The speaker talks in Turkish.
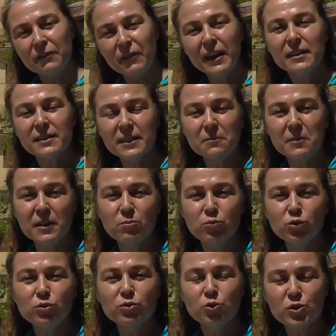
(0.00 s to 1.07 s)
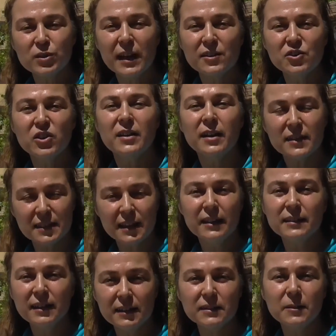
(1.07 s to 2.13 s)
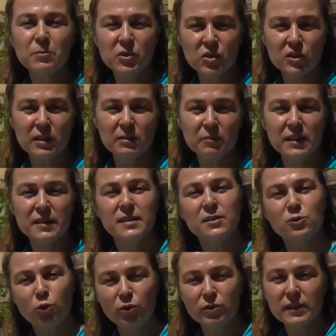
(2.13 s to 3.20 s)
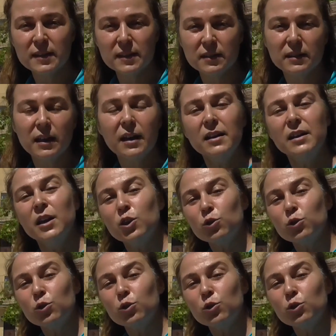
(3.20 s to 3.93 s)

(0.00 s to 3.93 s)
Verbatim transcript: Ve tabii bunun güzelce kazanlarda pişirilmesi sonrasında